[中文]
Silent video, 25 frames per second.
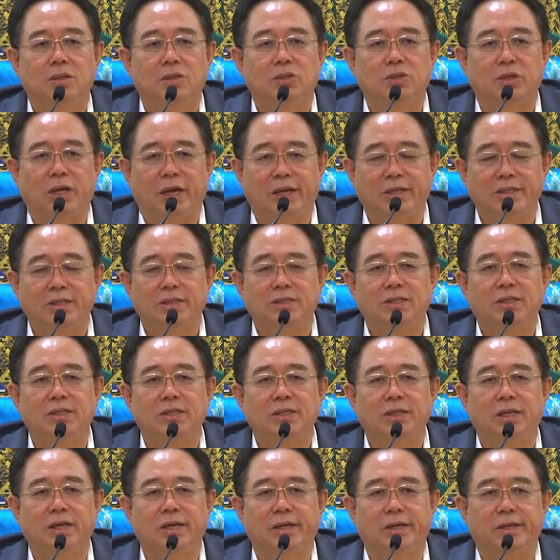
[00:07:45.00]
全
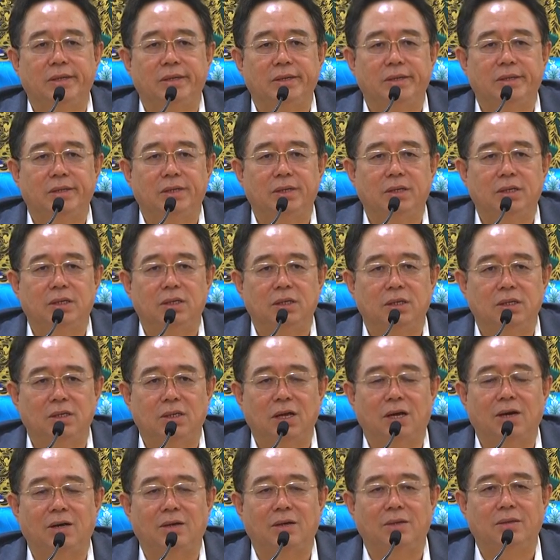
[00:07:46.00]
新的一
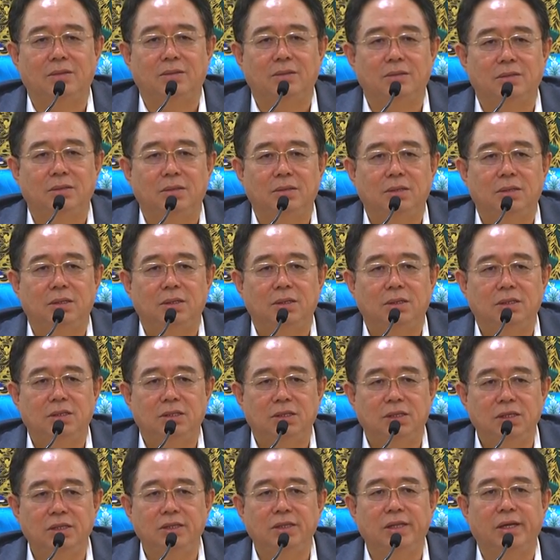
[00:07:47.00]
套
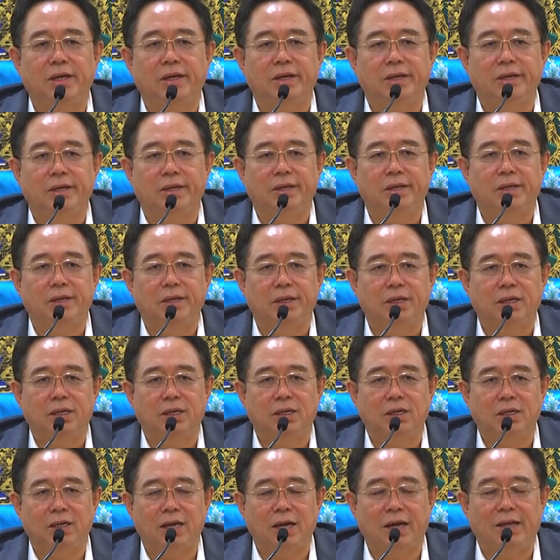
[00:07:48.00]
新的
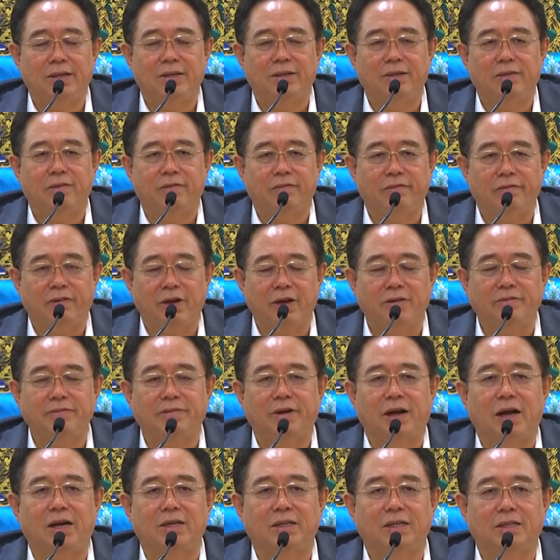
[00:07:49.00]
科研
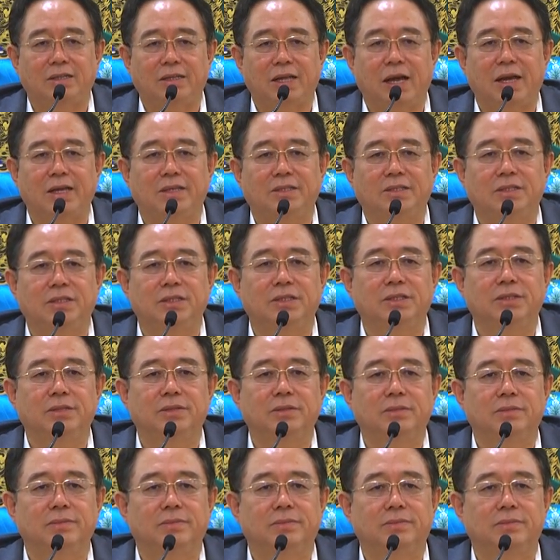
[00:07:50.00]
方法的诞生？
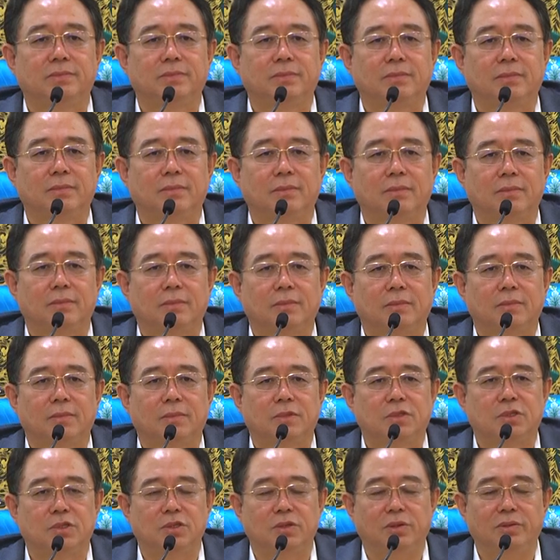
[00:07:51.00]

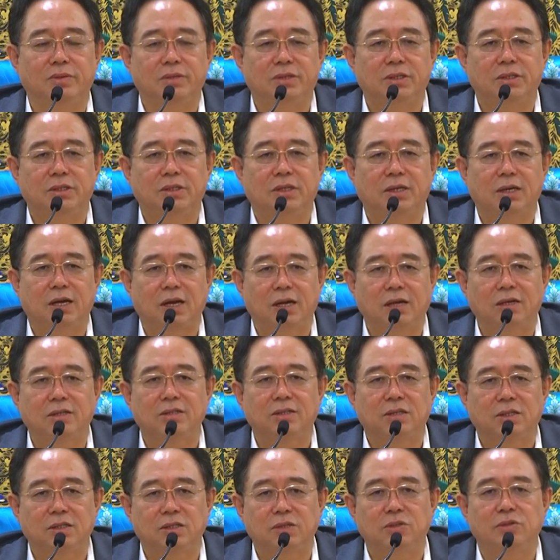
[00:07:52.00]
使用这些
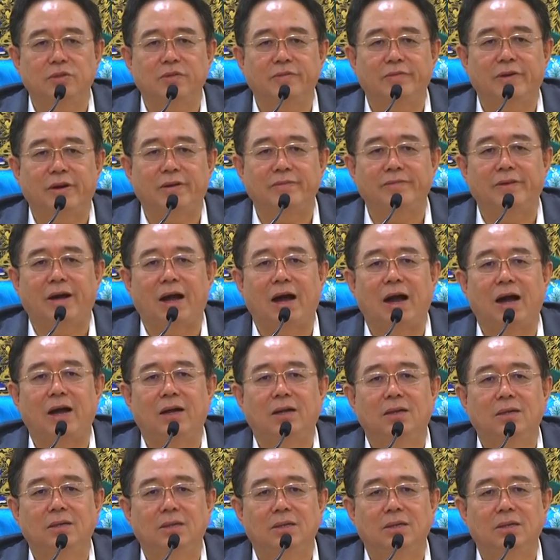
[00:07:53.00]
科科学方法